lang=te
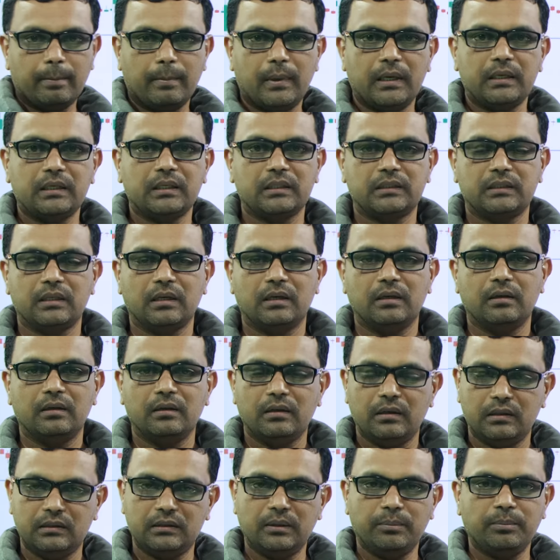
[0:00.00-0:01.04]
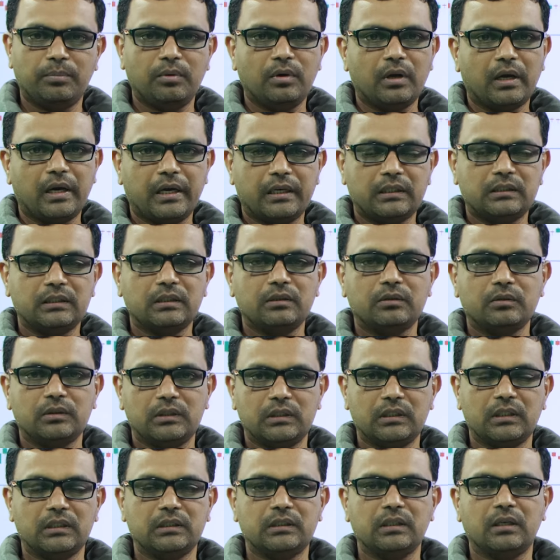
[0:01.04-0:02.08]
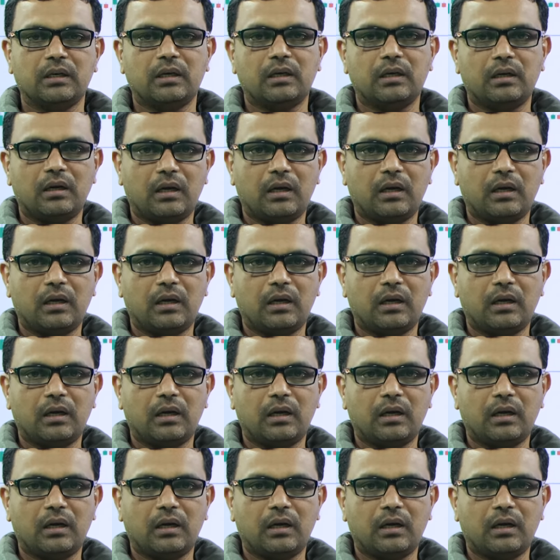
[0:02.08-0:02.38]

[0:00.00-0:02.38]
పనిచేసిన ఈ సింపుల్గా హెడ్జింగ్ చిన్న చిన్న